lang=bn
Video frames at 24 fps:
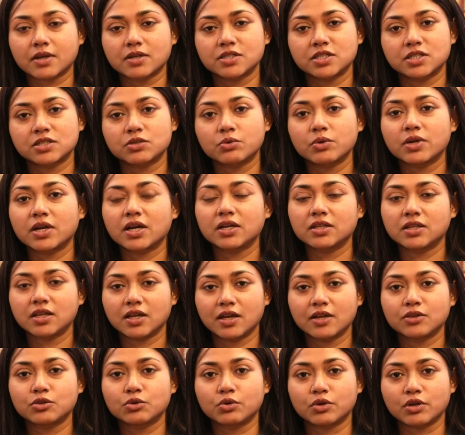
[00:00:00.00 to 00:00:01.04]
সেটা ওইখান
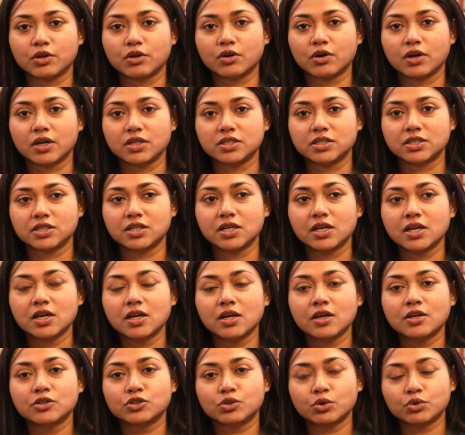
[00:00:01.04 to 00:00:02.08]
থেকেই তৈরি হয় যে
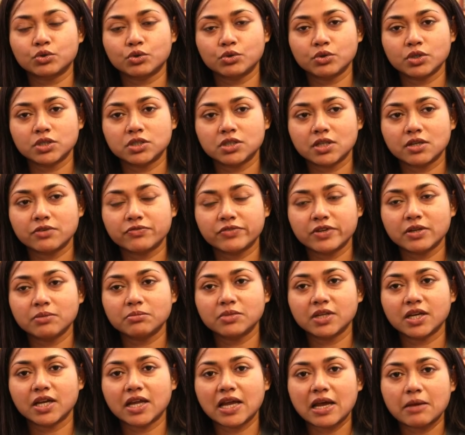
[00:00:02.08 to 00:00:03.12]
সত্যজিৎ ফিল্ম
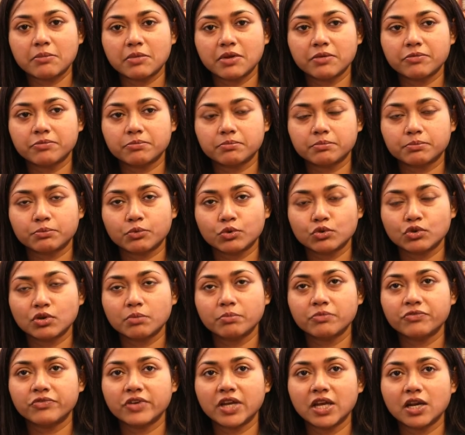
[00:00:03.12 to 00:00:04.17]
দেখে আমি প্রথম
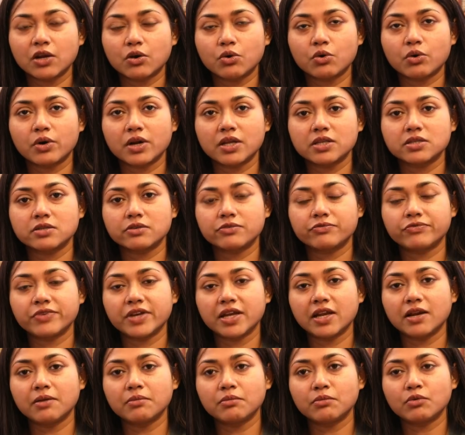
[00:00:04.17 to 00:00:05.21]
ফিল করি যে
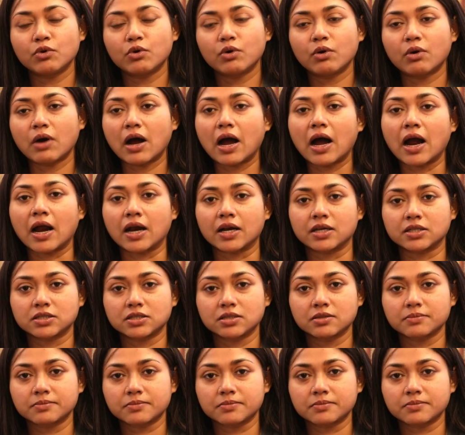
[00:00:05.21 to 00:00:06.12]
ফিল্মও আর্ট